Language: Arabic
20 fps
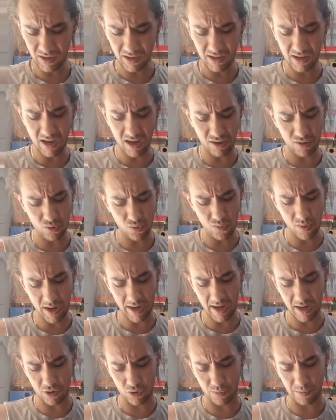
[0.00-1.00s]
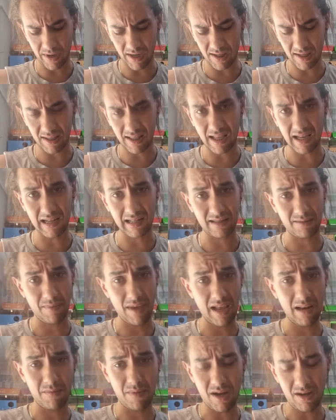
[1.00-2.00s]
لا هو راه غبره تتخلط
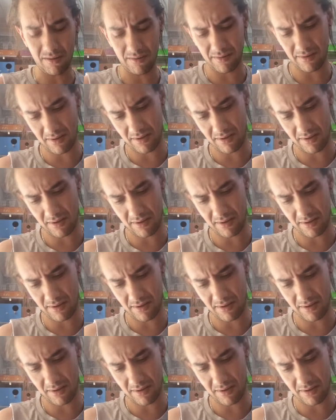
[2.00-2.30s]
مع الماء